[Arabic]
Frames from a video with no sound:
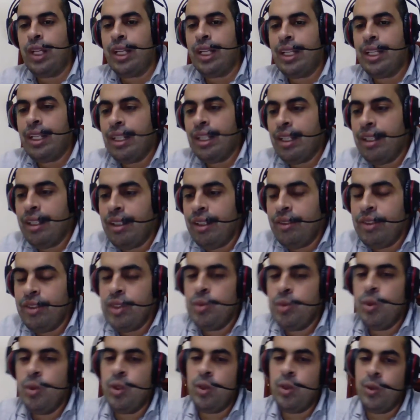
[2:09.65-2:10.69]
على
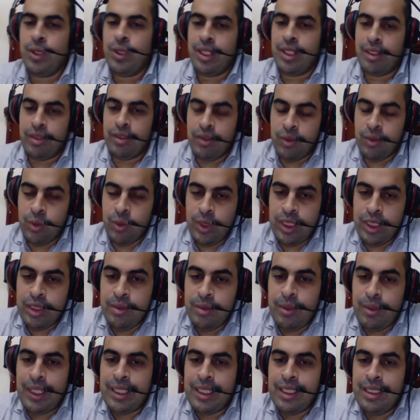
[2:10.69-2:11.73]
الفيسبوك ويعرف
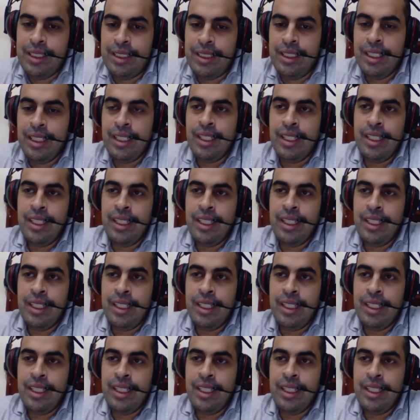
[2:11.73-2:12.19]
ويحسب عدد